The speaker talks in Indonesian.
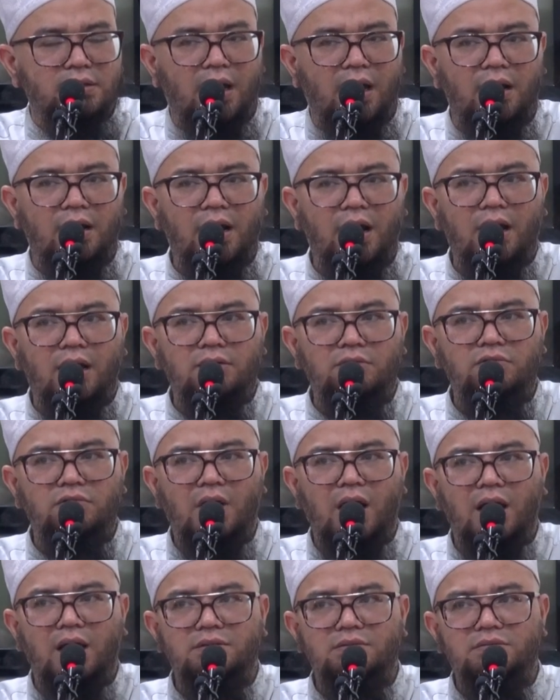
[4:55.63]
Karena
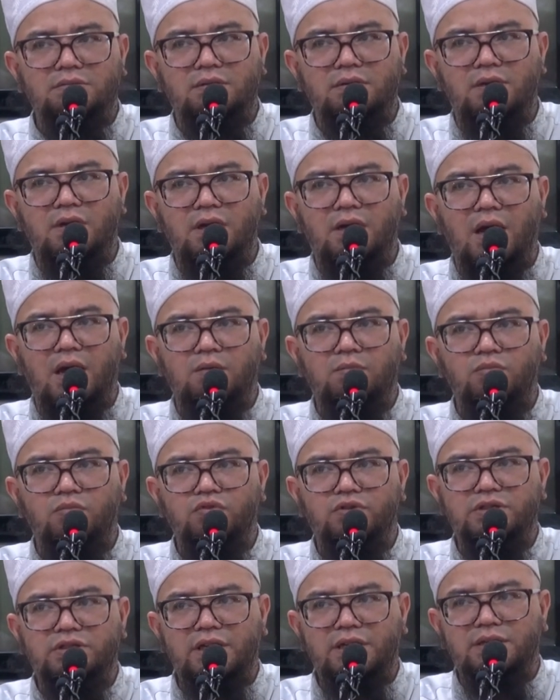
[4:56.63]
Al-Quran dengan
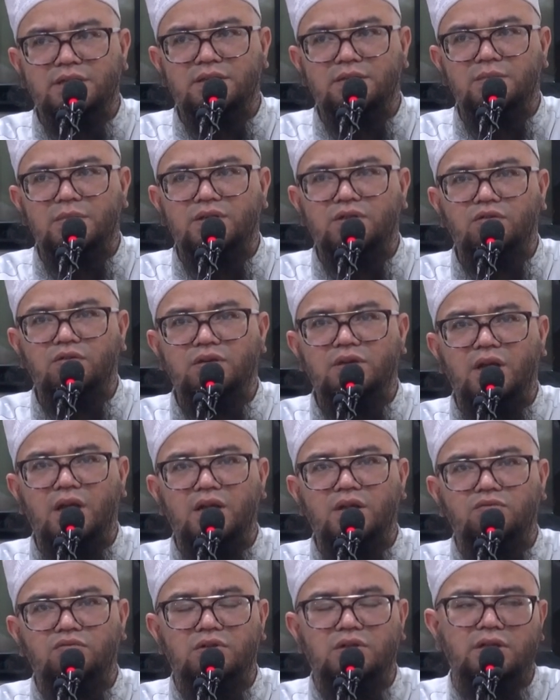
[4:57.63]
musik sebetulnya
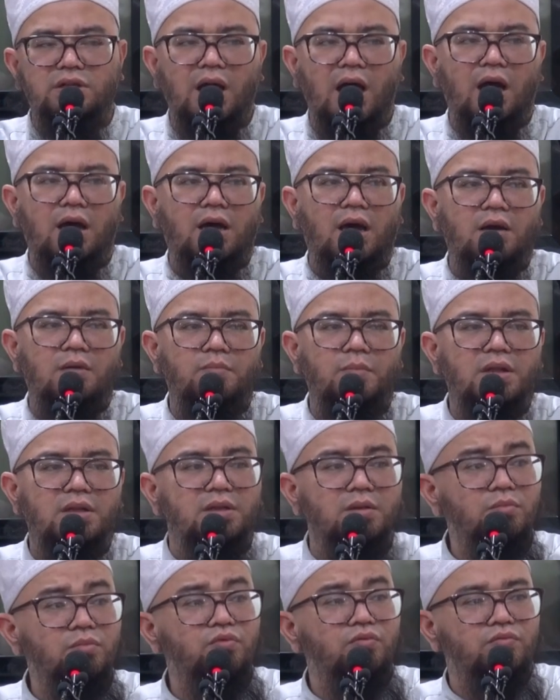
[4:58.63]
itu tidak akan
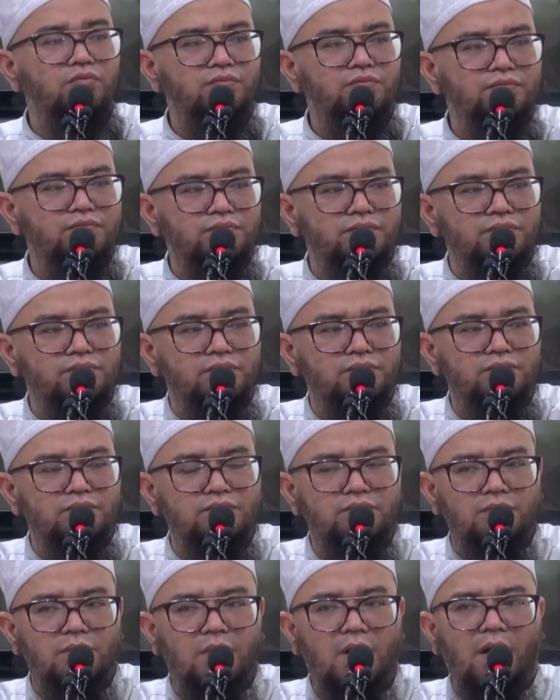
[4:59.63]
bertemu.
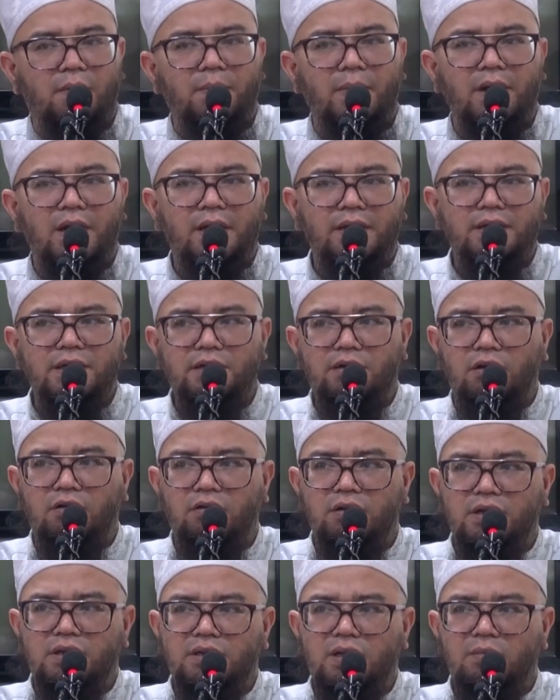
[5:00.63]
Apalagi
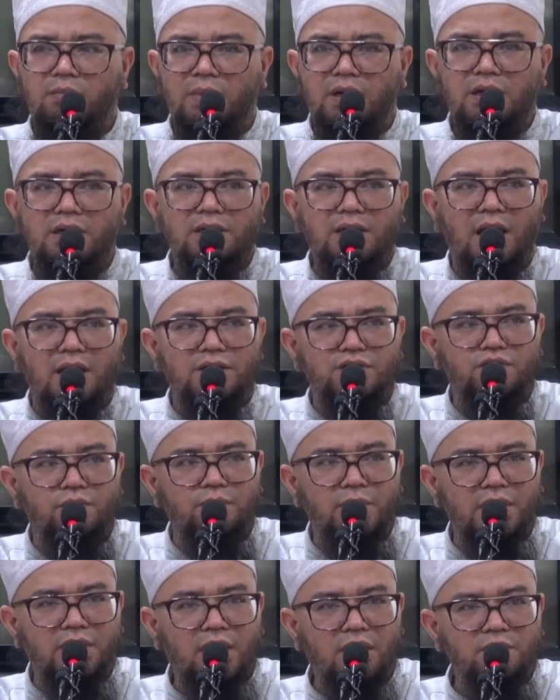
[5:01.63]
kalau kita mendengar
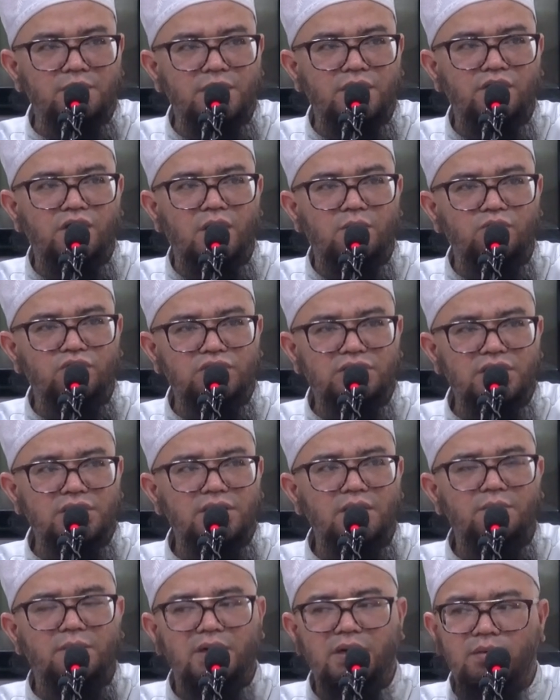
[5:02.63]
cuplikan video
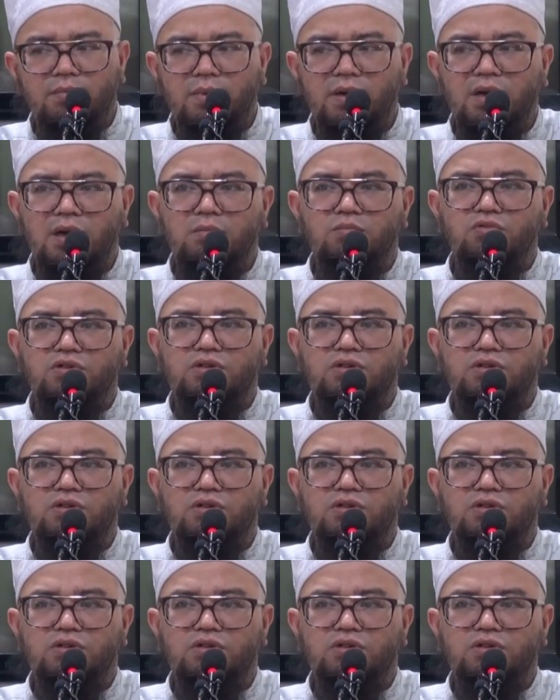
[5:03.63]
musiknya benar-benar